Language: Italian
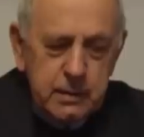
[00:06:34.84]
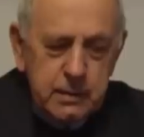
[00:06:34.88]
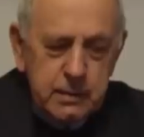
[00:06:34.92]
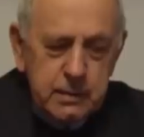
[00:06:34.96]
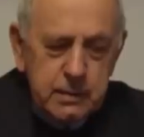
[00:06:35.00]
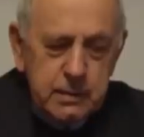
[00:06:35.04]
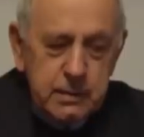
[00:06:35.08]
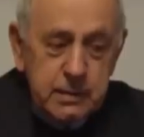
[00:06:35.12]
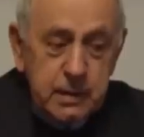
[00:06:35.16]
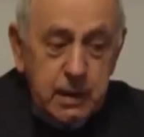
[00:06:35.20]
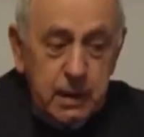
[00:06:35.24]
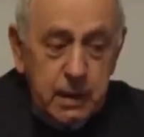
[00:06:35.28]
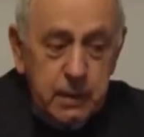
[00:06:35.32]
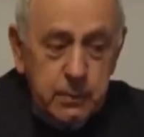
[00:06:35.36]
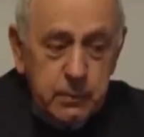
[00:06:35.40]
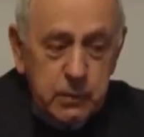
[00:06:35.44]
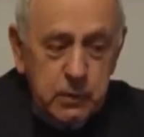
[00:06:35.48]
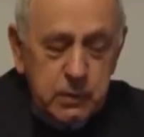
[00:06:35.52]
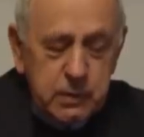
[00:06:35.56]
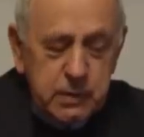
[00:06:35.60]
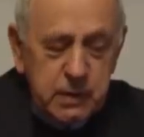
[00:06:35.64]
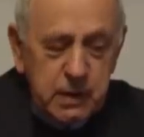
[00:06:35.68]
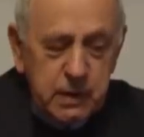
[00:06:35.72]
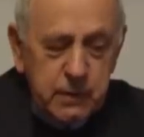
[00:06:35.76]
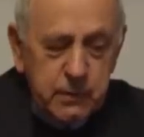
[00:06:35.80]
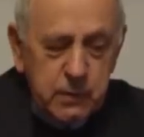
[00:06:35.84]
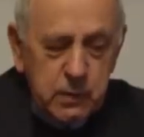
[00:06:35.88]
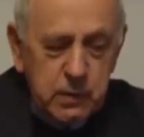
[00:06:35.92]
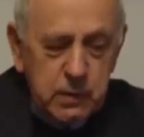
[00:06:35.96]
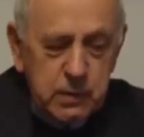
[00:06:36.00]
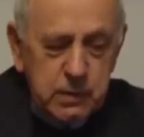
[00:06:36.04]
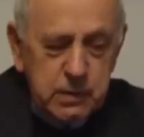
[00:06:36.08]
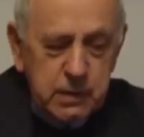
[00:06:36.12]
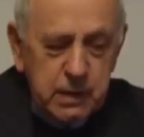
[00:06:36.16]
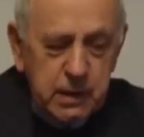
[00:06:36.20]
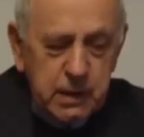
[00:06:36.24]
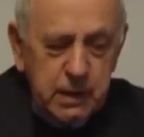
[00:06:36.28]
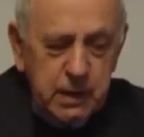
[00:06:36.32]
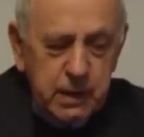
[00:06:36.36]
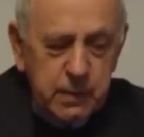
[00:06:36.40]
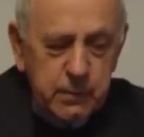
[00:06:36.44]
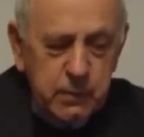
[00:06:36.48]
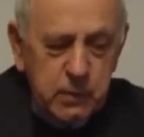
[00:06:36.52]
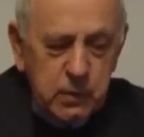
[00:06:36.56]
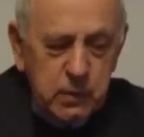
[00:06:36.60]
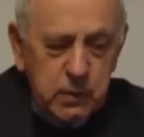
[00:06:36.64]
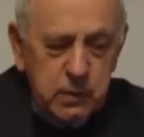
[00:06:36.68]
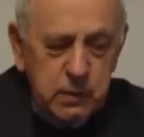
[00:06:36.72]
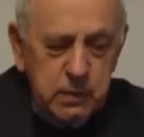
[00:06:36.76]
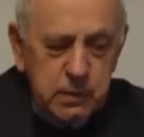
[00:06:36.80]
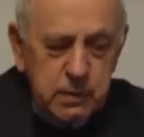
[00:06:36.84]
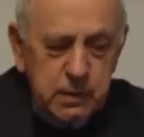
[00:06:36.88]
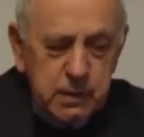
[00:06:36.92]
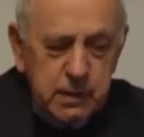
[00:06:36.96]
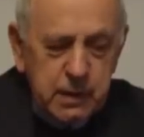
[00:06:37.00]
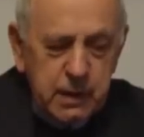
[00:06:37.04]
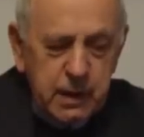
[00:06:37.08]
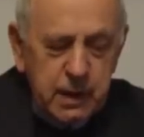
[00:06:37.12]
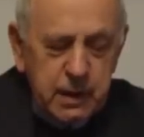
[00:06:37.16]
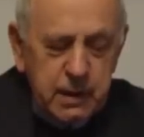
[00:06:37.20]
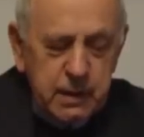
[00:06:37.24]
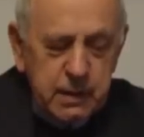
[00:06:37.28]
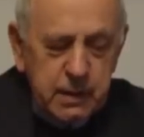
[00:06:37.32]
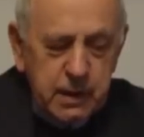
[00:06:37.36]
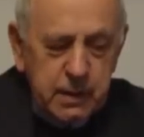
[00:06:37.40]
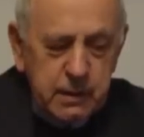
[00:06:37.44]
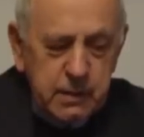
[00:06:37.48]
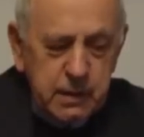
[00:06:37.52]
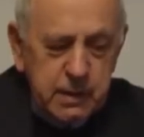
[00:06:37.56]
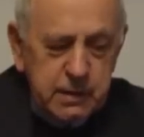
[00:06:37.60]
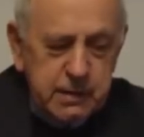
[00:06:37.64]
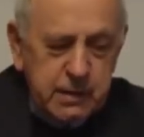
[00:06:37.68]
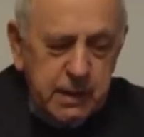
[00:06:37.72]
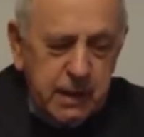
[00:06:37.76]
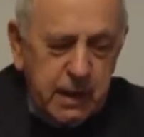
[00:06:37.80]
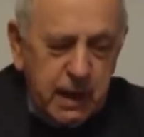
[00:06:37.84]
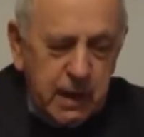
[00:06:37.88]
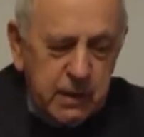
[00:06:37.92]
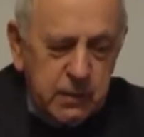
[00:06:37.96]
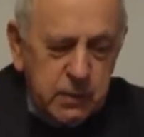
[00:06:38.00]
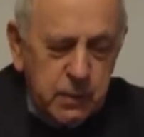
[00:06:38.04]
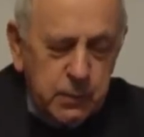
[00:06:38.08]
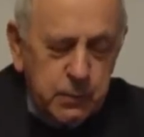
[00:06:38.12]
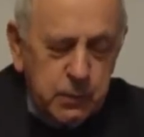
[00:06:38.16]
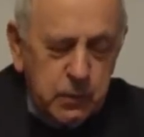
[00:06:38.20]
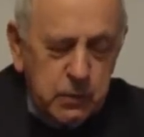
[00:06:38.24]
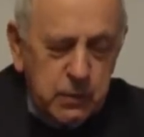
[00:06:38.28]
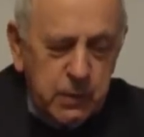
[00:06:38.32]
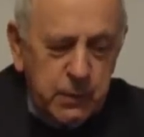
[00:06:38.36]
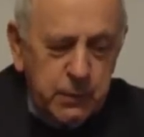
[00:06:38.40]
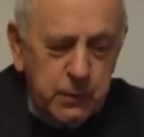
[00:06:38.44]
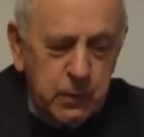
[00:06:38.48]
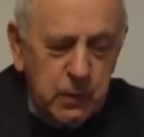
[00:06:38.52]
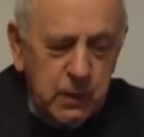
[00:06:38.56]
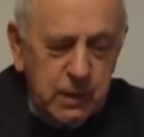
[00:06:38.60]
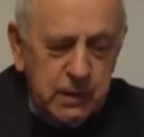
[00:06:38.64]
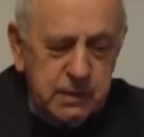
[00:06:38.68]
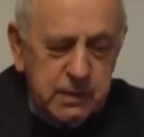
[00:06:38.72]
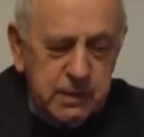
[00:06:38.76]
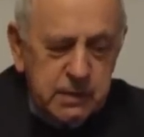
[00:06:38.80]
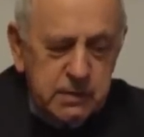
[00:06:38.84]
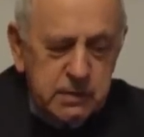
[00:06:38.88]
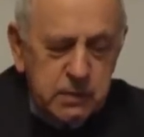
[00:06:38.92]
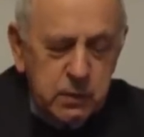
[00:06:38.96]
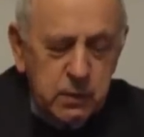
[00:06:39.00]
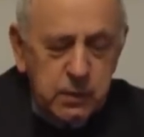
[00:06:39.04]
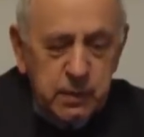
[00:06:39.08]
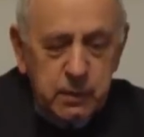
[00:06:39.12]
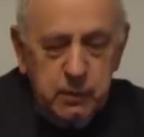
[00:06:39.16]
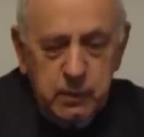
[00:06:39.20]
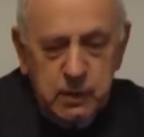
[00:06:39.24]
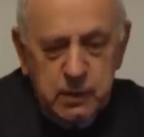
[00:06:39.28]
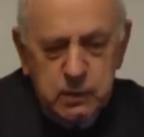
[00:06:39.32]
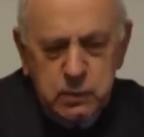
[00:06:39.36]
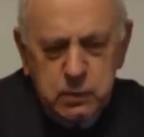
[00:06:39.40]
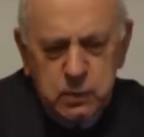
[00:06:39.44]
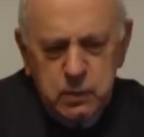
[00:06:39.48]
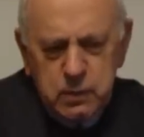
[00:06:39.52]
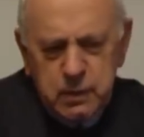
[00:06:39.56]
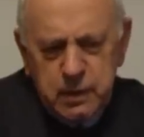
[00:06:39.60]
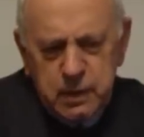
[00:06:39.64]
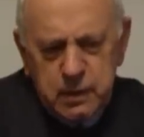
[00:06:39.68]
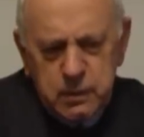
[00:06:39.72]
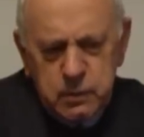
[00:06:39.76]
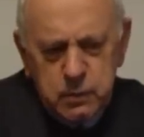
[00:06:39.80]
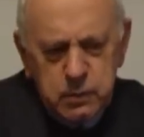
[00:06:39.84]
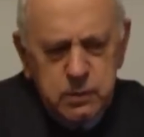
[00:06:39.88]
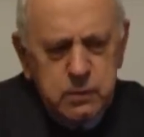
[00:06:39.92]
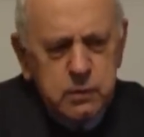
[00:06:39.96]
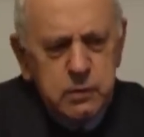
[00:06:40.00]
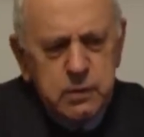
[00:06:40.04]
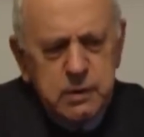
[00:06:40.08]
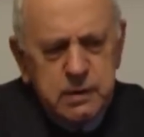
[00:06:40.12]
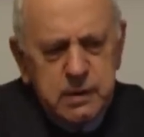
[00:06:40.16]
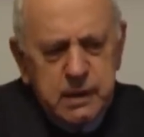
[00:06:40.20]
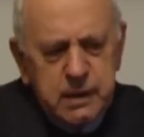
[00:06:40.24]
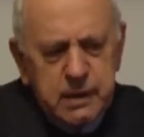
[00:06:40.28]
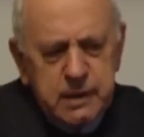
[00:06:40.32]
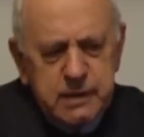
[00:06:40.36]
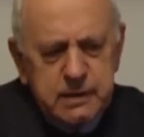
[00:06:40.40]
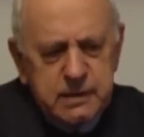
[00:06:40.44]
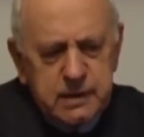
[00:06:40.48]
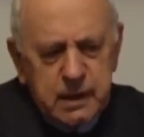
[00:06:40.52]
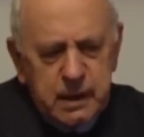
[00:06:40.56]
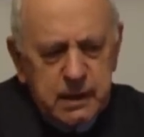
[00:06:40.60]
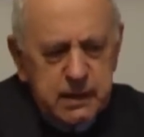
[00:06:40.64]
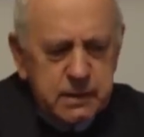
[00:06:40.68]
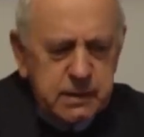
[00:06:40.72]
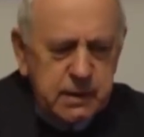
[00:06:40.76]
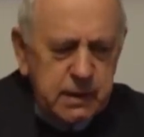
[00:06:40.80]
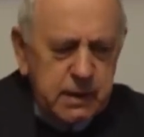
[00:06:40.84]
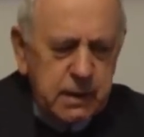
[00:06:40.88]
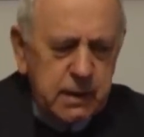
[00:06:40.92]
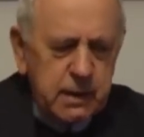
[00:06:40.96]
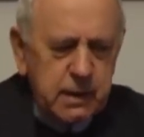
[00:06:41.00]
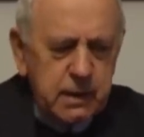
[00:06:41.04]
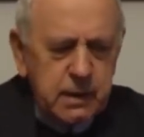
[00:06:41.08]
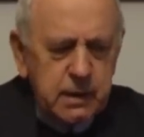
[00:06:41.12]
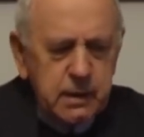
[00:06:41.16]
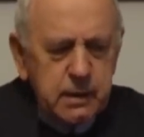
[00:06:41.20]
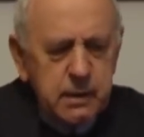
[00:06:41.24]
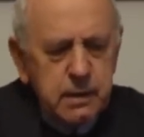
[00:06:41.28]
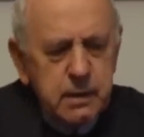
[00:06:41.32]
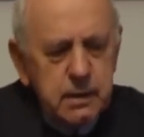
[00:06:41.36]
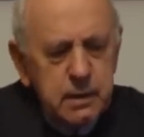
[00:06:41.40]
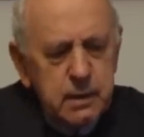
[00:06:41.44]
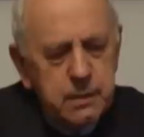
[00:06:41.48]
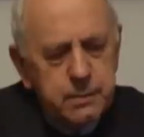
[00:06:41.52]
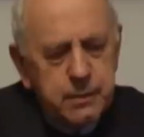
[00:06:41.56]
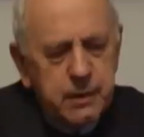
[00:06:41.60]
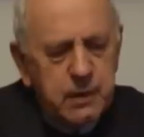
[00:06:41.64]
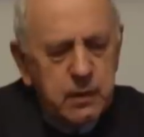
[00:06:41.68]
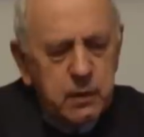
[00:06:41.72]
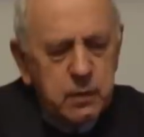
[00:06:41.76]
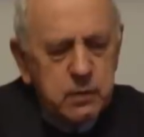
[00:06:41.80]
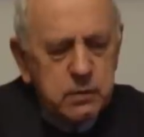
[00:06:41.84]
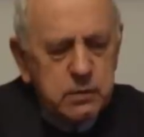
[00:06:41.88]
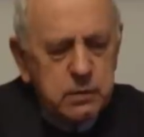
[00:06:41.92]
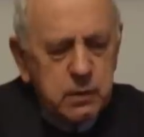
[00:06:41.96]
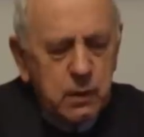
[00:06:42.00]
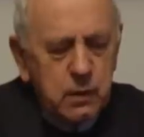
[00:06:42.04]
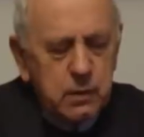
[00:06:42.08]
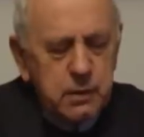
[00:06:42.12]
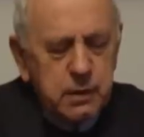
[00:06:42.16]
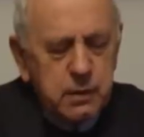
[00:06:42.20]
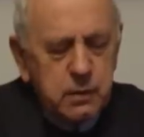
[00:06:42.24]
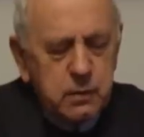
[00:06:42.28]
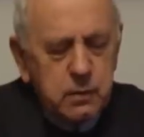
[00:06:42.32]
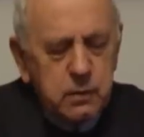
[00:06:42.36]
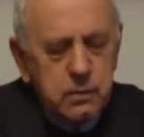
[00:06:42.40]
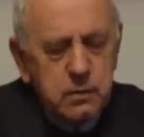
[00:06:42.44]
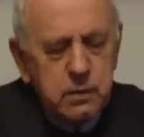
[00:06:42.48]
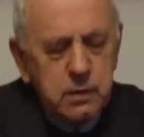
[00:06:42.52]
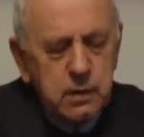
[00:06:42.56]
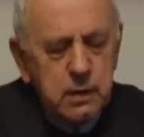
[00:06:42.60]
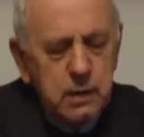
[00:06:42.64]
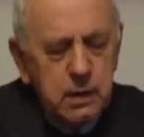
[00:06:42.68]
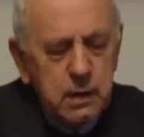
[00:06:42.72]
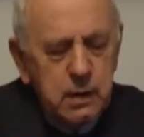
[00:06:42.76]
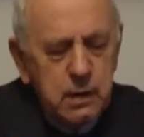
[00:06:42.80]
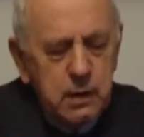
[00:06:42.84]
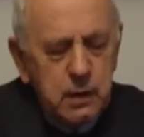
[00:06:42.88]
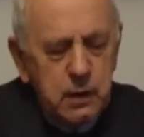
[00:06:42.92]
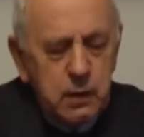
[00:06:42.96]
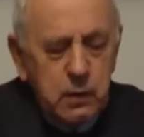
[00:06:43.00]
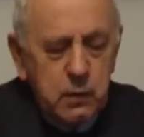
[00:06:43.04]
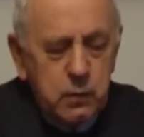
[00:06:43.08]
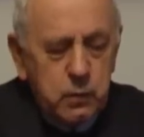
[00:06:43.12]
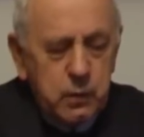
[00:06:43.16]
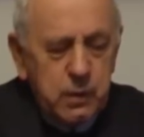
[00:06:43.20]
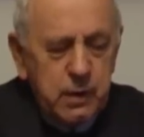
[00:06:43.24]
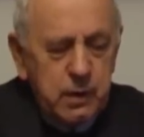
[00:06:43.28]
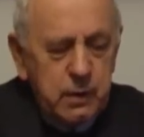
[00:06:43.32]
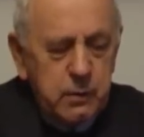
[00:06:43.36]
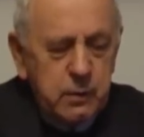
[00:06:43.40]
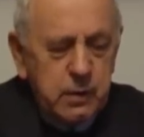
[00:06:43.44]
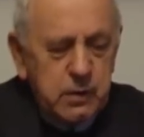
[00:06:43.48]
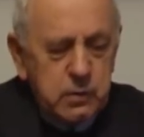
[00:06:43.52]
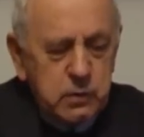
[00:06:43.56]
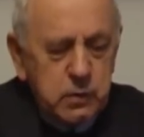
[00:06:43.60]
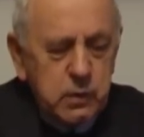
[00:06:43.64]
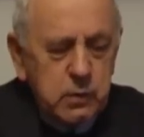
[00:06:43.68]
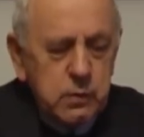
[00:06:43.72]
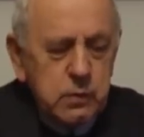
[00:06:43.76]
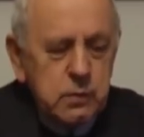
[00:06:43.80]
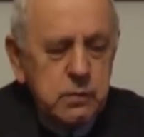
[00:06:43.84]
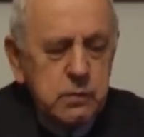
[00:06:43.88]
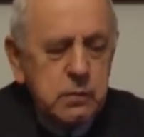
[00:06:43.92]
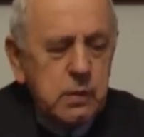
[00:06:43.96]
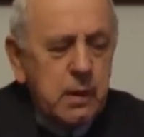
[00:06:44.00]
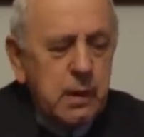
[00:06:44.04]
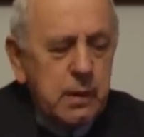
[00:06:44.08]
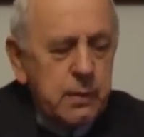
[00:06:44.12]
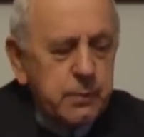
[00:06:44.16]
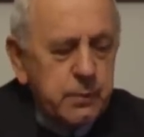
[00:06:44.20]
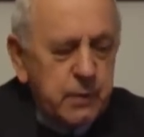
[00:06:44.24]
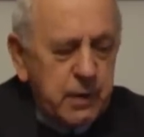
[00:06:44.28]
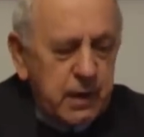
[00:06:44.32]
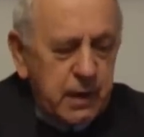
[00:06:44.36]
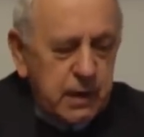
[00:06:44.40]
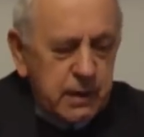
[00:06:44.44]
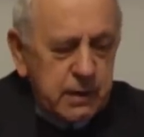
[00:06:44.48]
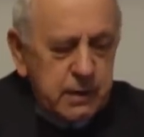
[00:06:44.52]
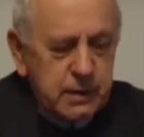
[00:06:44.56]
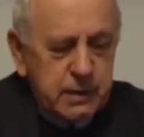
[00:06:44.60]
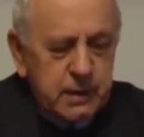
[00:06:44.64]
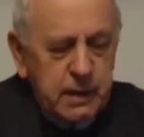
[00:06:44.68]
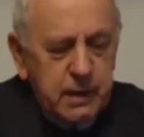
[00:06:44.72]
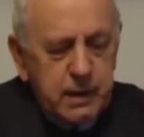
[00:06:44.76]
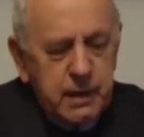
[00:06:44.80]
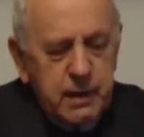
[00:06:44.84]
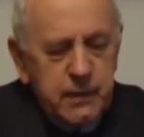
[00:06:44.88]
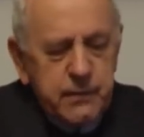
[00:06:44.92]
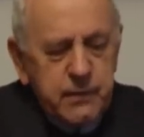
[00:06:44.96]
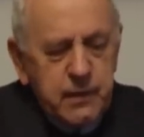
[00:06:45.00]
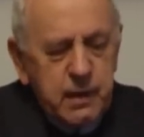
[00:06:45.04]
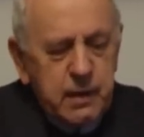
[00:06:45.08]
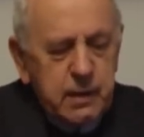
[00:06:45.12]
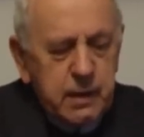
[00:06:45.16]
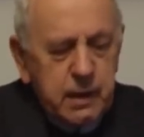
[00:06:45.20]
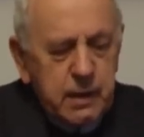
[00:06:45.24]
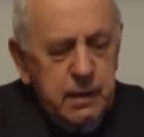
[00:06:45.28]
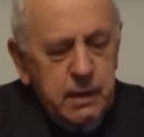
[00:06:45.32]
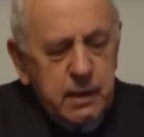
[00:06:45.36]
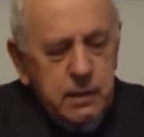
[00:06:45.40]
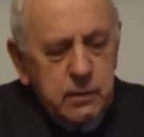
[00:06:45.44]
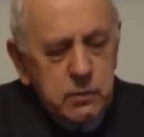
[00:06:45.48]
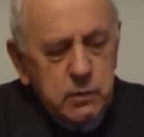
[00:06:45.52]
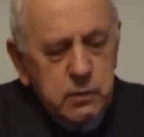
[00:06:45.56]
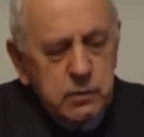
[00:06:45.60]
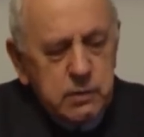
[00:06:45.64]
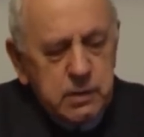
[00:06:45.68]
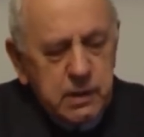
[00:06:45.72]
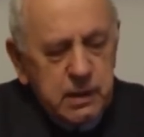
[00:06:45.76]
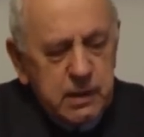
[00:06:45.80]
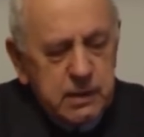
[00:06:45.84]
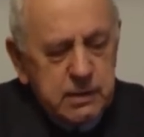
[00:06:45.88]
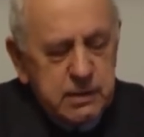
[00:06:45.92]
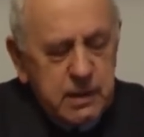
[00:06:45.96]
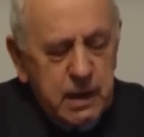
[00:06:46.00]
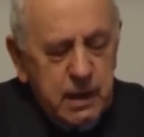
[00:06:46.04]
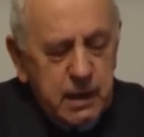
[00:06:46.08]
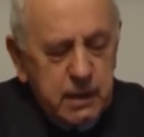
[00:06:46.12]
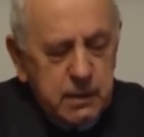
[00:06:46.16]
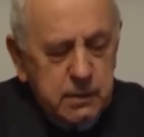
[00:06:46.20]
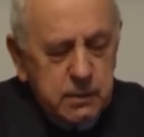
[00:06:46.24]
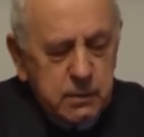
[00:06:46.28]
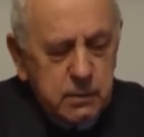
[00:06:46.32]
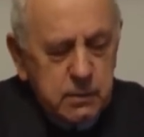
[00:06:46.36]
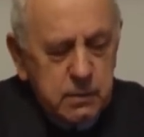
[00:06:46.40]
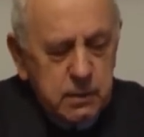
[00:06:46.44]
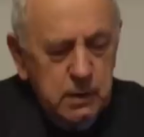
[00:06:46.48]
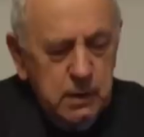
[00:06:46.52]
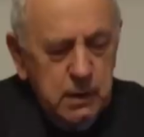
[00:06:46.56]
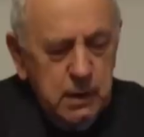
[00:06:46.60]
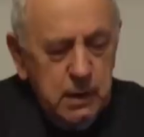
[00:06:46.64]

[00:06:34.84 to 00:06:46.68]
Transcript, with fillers: Sì, il motivo diremo che ha attirato un po' di più l'attenzione, quantunque è tutto interessante il periodo storico in cui questo ambiente viene utilizzato,